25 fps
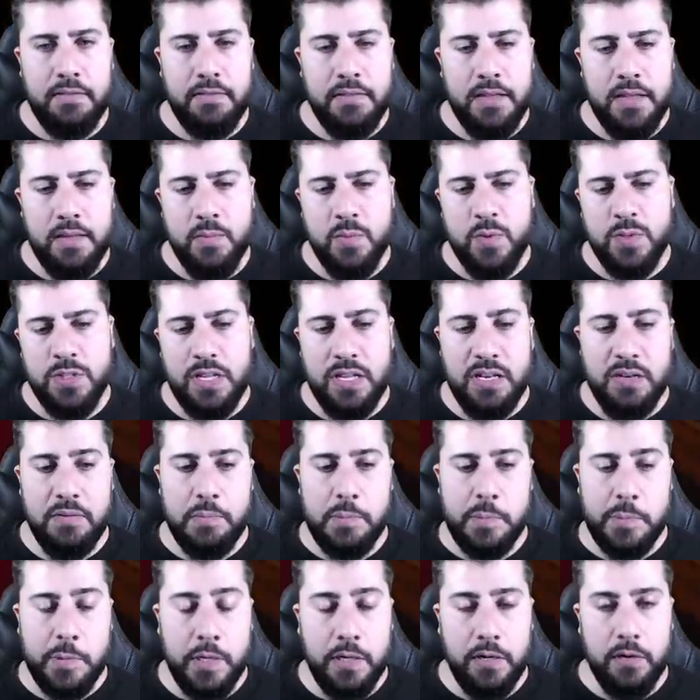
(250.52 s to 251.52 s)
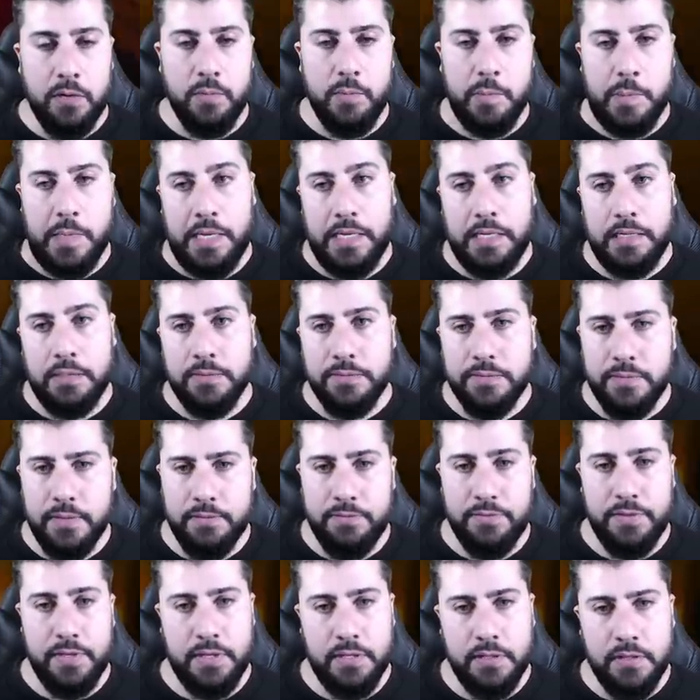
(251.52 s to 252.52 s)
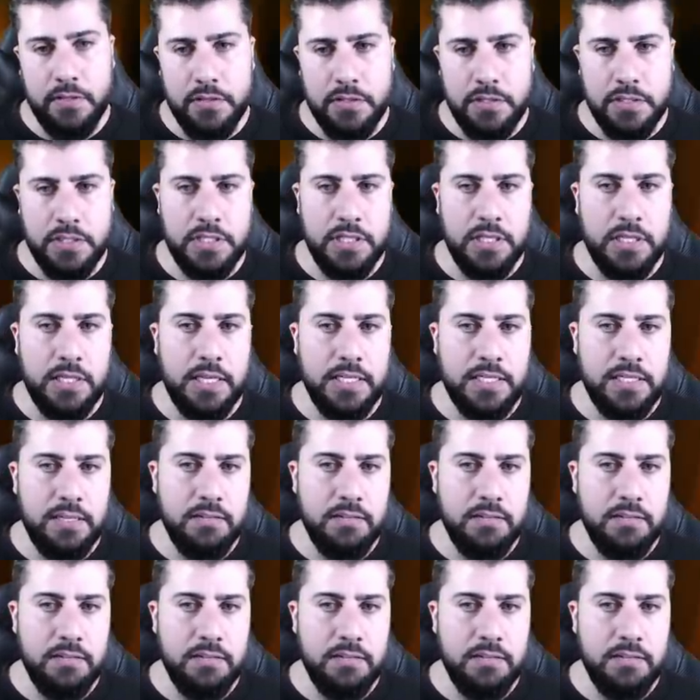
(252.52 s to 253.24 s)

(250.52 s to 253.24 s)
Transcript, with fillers: vemos, tal, bueno, vale, en fin, si ya ve